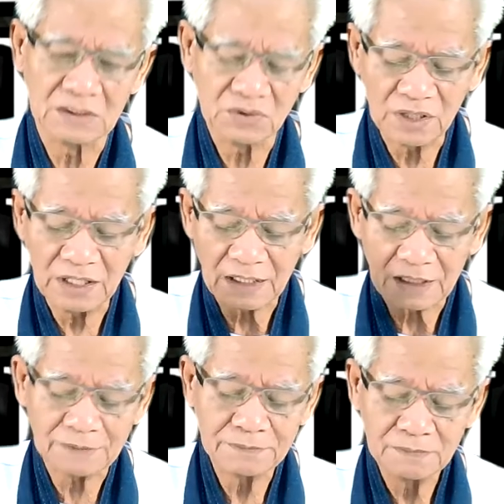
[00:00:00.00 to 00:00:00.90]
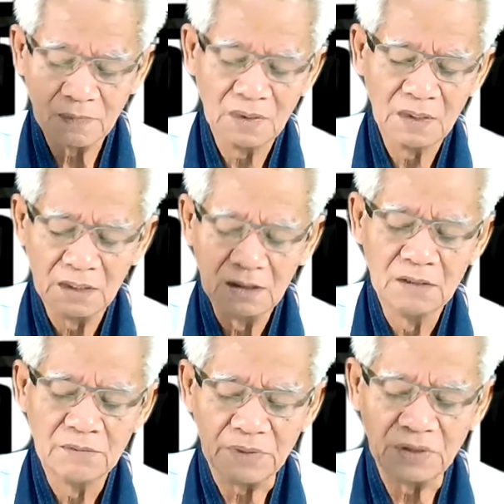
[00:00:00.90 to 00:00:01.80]
ช่วงนี้แหละครับ
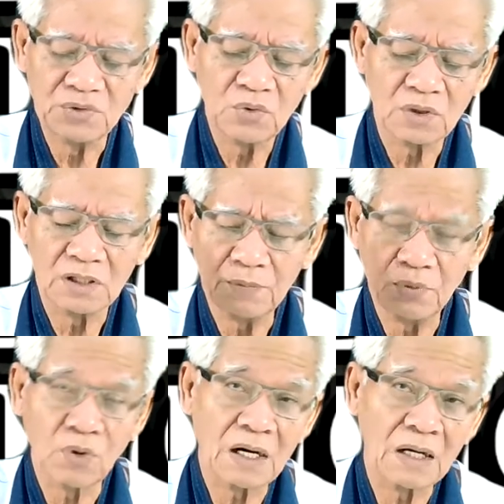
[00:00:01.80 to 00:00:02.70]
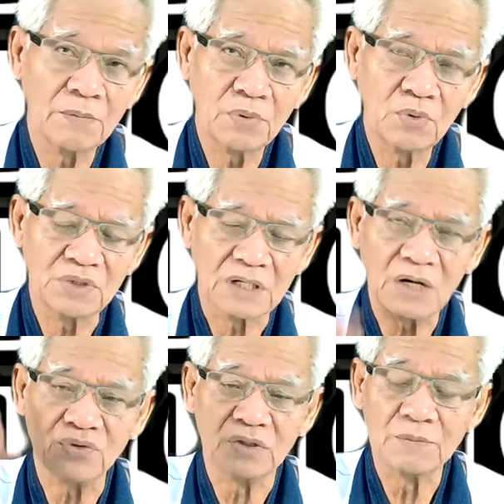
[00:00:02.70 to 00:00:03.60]
เป็นช่วงที่ผู้ผู้จะ
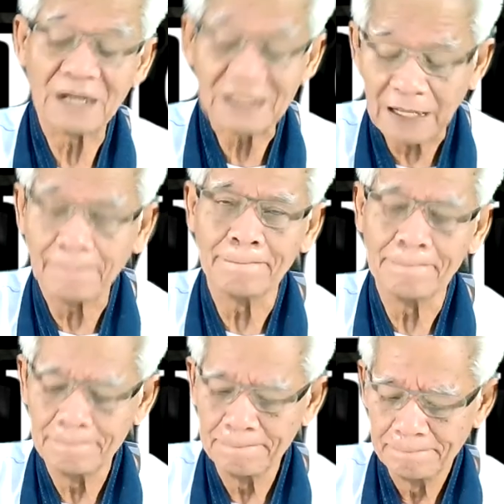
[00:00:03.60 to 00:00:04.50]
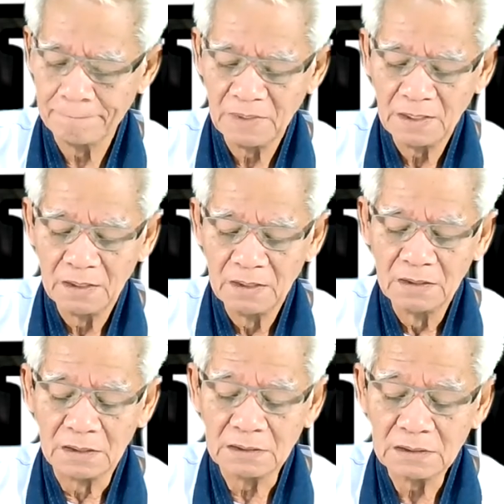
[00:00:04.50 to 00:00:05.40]
เข้าถึงพระธรรม
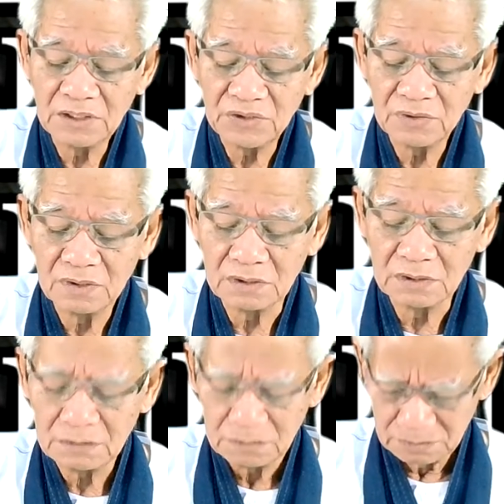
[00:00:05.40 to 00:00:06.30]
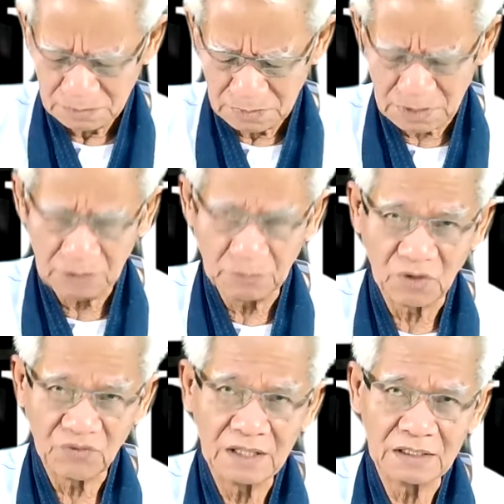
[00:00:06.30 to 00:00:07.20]
หรือที่หรือหรือบอ
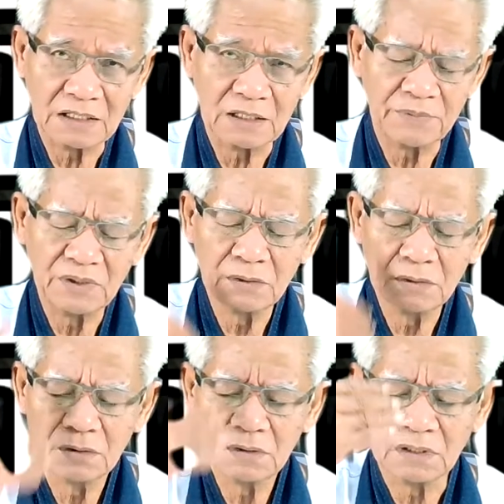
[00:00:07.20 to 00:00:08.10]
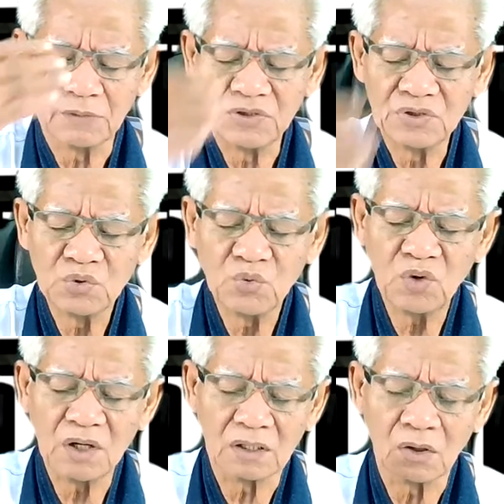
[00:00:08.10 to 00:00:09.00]
กว่าจะเป็นจะเป็นช่ว
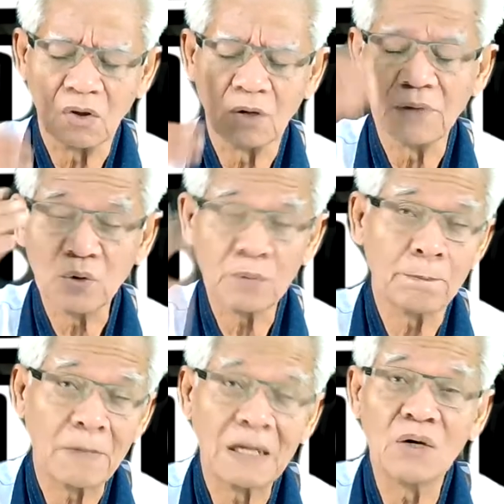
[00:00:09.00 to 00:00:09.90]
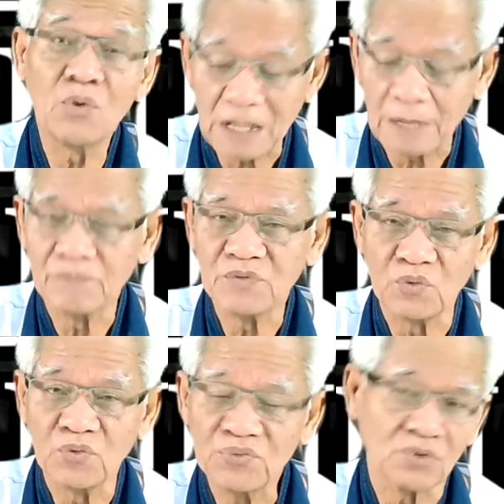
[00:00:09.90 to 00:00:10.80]
งของมนุษย์บรรลุธรรม
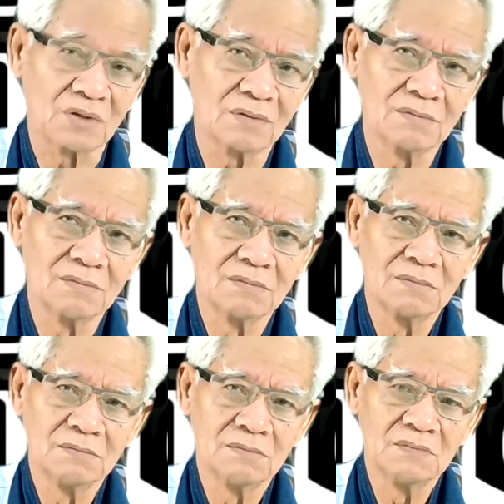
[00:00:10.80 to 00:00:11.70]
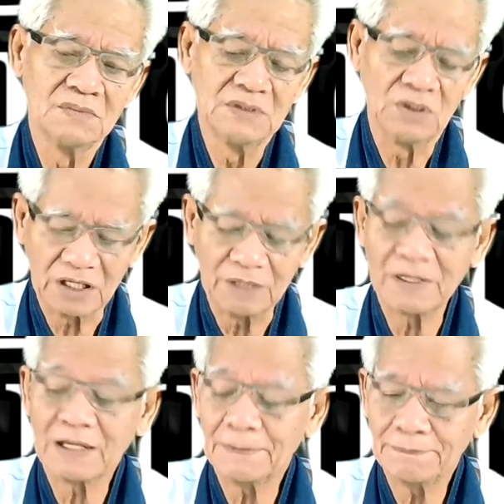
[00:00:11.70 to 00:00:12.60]
สูงสุด โอเคไหม
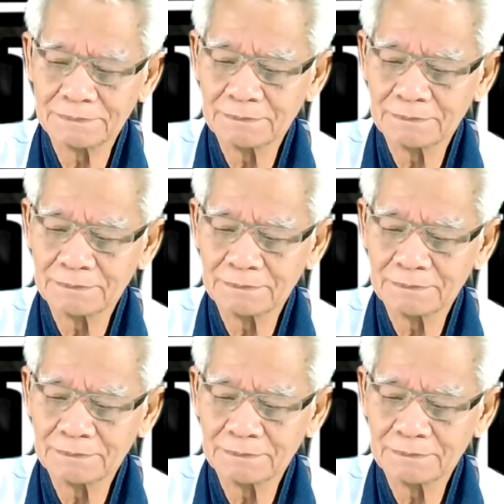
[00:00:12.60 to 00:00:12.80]
ครับ